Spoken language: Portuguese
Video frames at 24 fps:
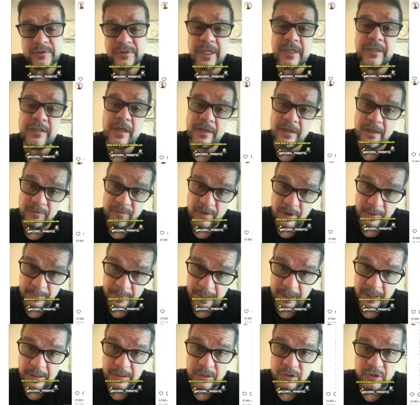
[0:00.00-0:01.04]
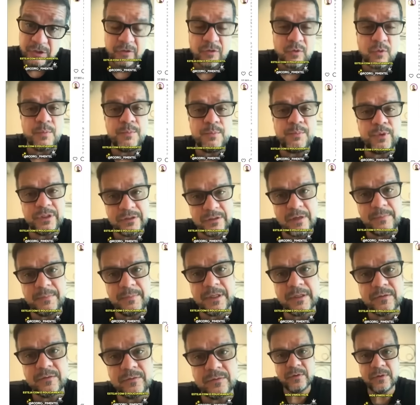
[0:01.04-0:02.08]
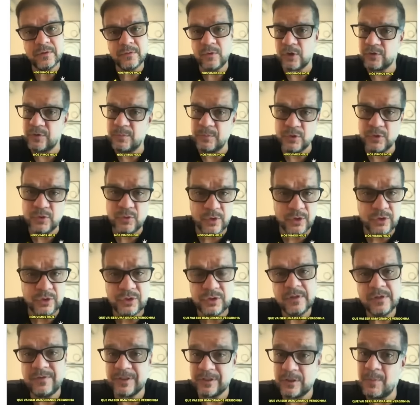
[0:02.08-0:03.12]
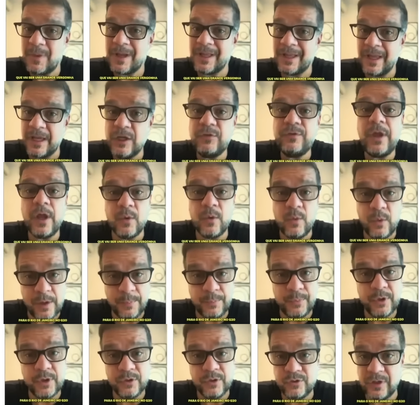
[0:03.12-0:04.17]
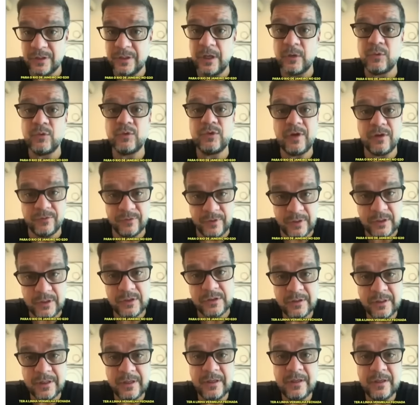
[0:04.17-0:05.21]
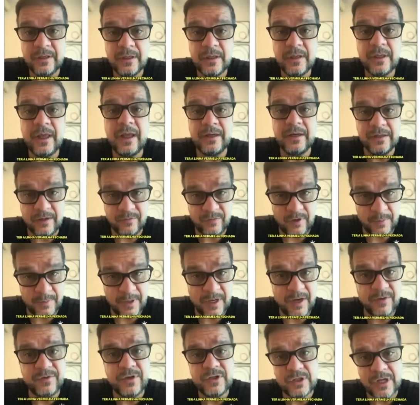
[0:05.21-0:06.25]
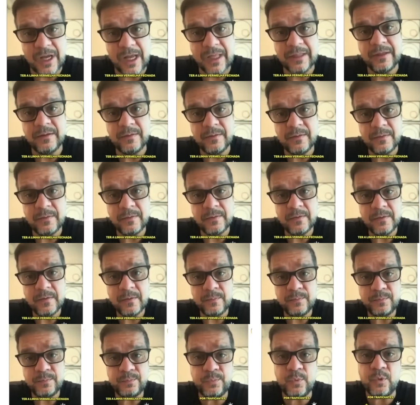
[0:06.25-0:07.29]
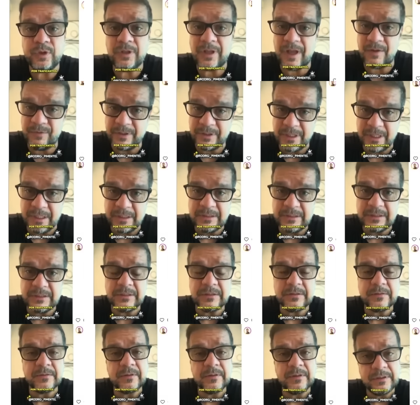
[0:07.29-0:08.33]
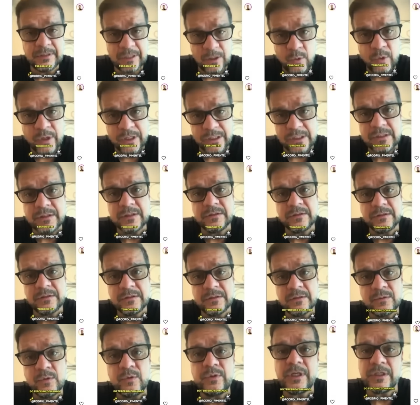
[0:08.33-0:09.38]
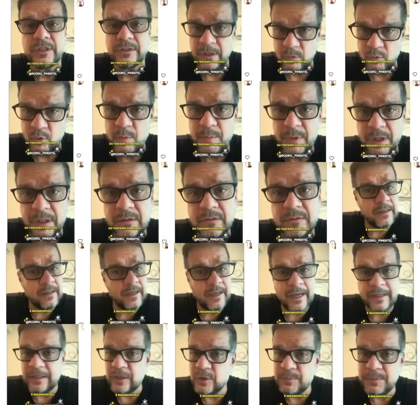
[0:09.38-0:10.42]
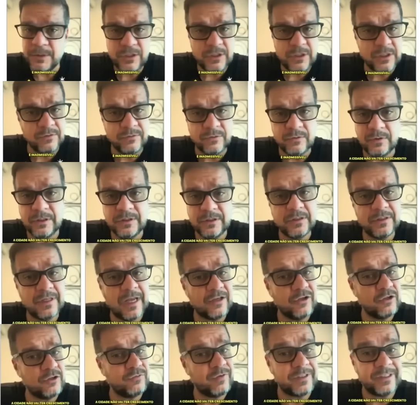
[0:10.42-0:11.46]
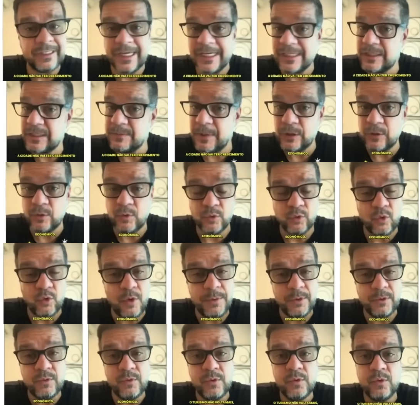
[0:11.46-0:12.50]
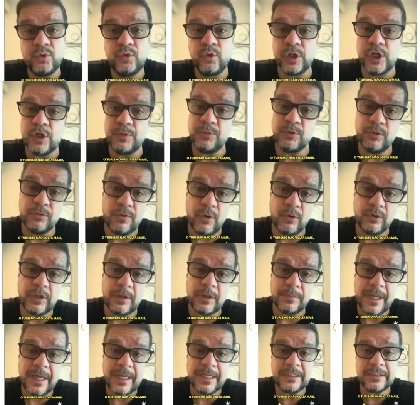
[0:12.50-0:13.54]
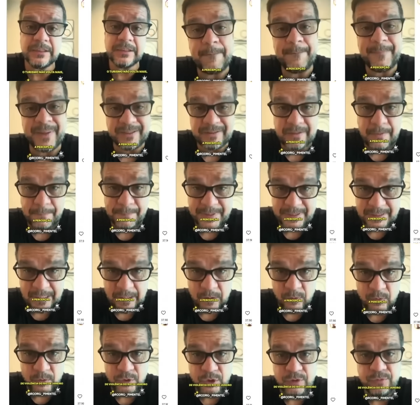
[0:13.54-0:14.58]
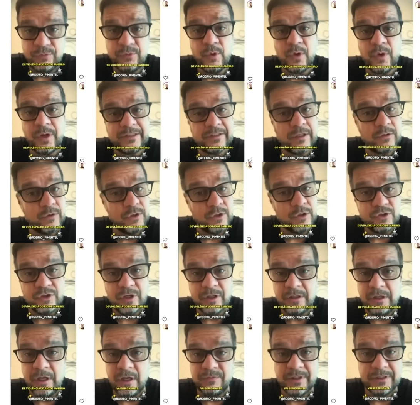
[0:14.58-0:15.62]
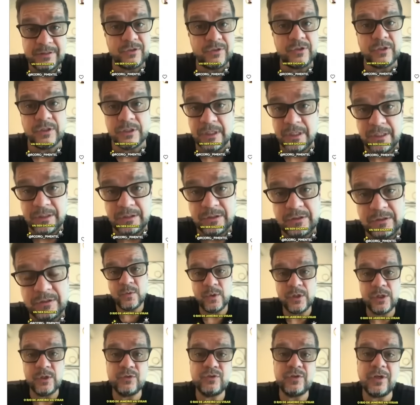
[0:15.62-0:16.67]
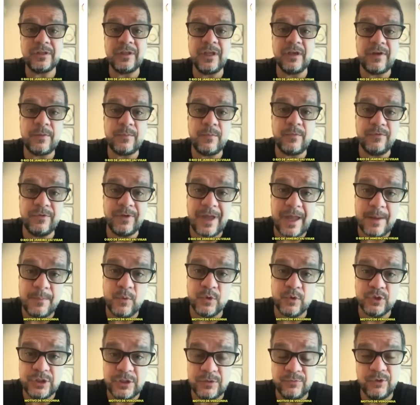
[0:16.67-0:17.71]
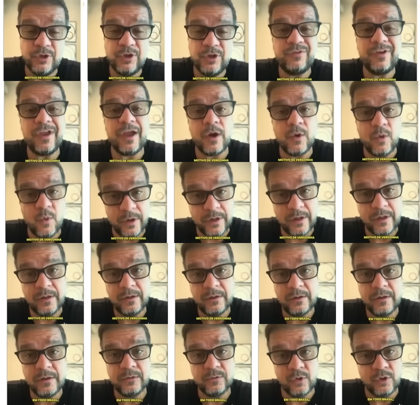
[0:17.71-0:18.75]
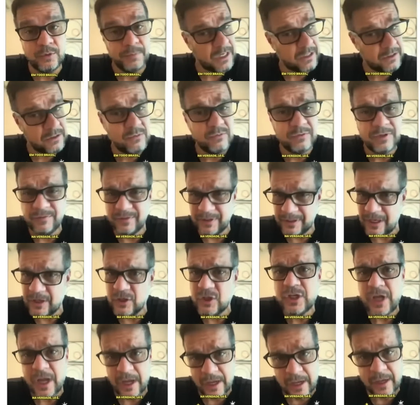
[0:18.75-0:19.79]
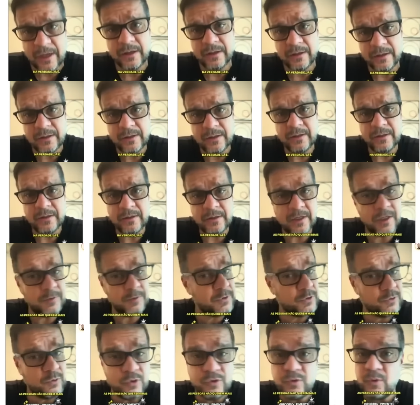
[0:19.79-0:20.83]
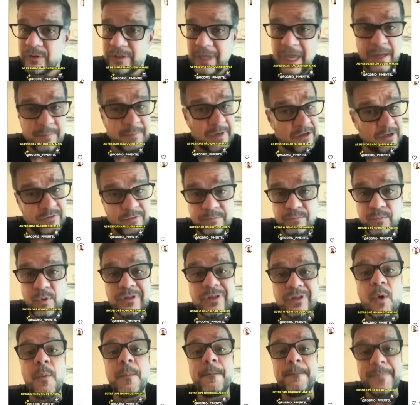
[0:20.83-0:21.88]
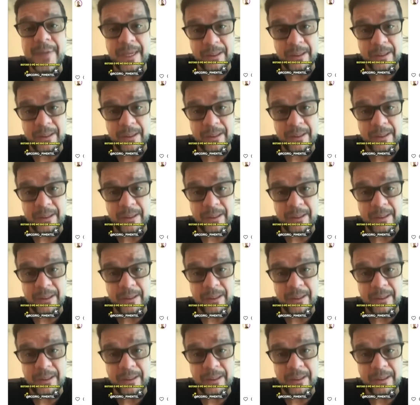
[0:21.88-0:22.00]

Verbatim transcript: sem que a linha vermelha esteja com policiamento. Nós vimos hoje que vai ser uma grande vergonha para o Rio de Janeiro no G20 ter a linha vermelha fechada por traficantes terroristas do terceiro comando. É inadmissível. A cidade não vai ter crescimento econômico, o turismo não volta mais, a percepção de violência do Rio de Janeiro vai ser gigante, o Rio de Janeiro vai virar motivo de vergonha em todo o Brasil, na verdade já é. As pessoas não querem mais botar o